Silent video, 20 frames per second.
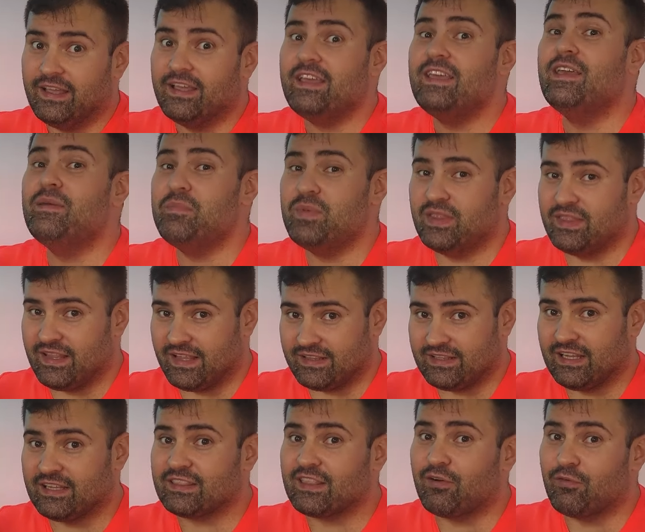Именно
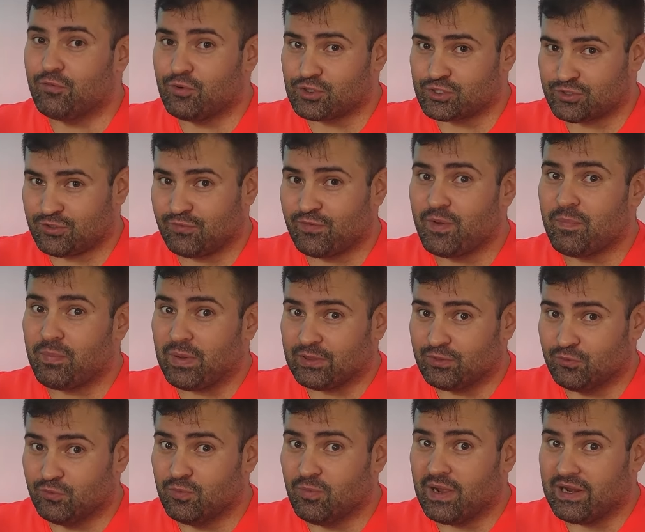для того, что вы
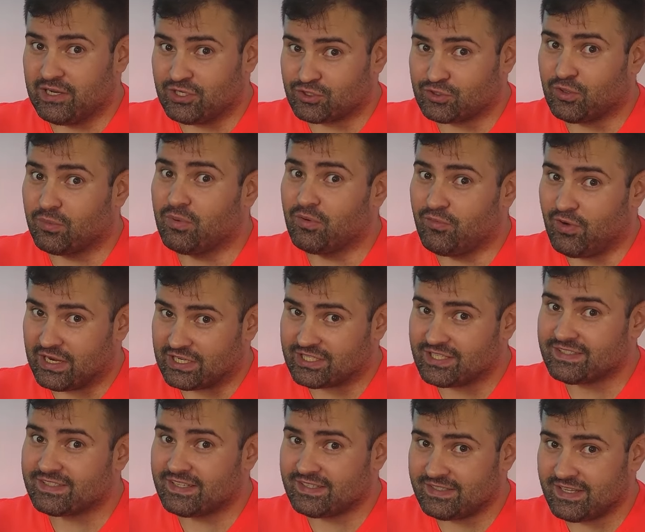подумали, чтобы ваши
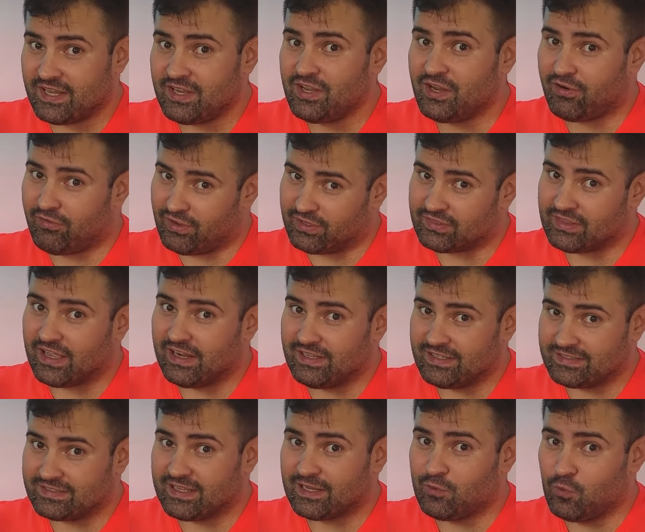соседи
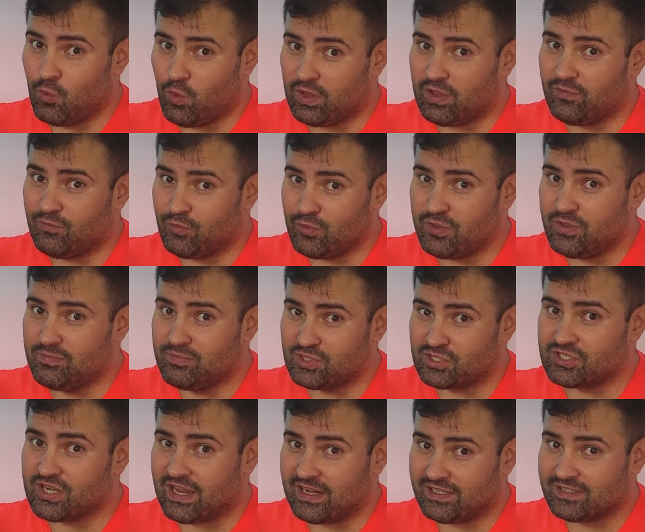хватались за голову и
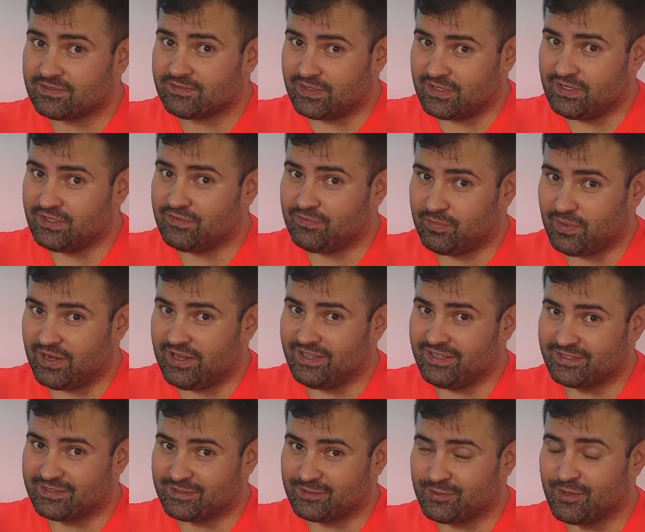бежали звонить в
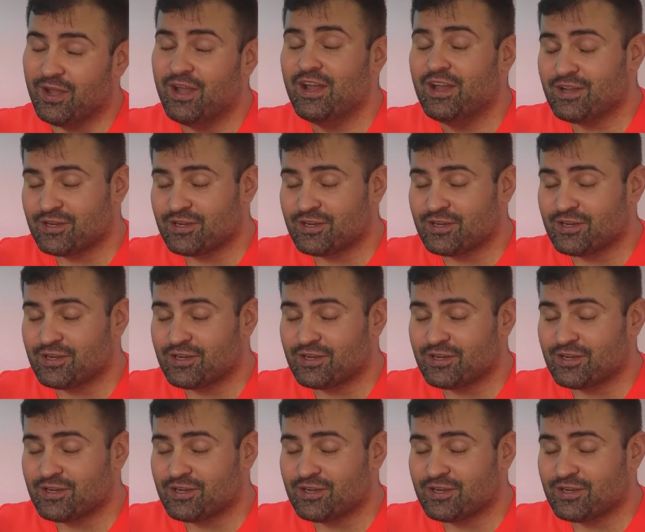полицию.